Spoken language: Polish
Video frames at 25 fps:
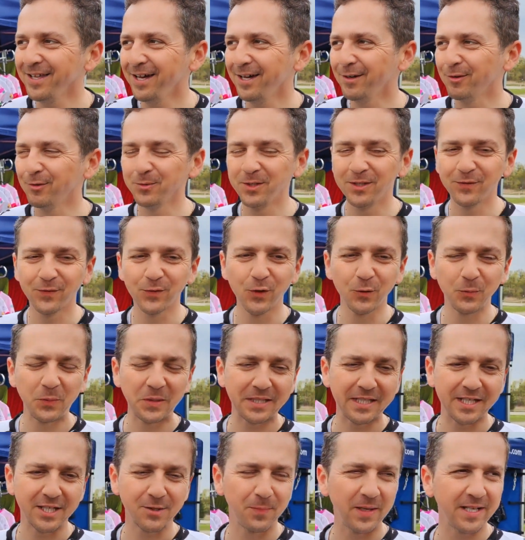Nie, u mnie w grupie
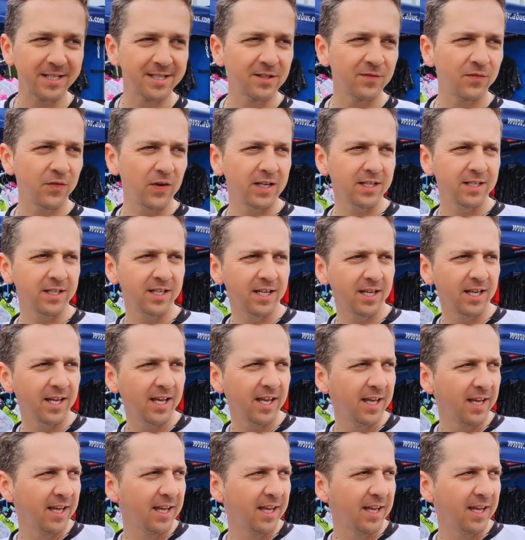też bardzo fajnie.